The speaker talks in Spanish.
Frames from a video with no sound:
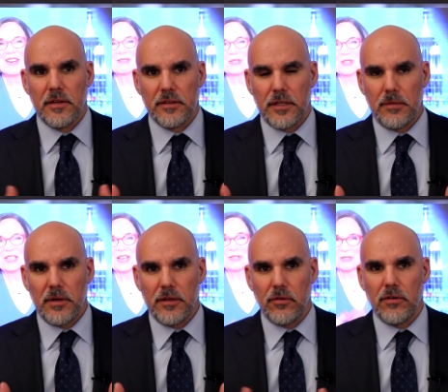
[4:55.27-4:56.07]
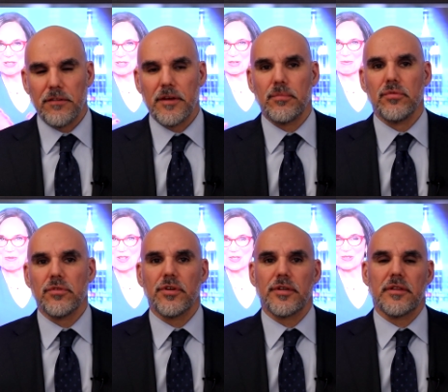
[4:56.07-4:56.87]

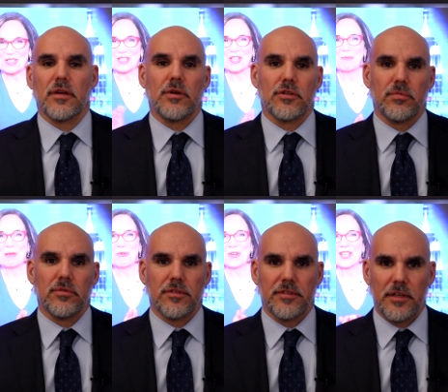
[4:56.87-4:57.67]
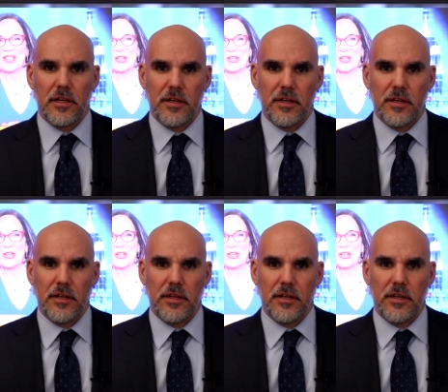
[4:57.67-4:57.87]
www.renta4.cl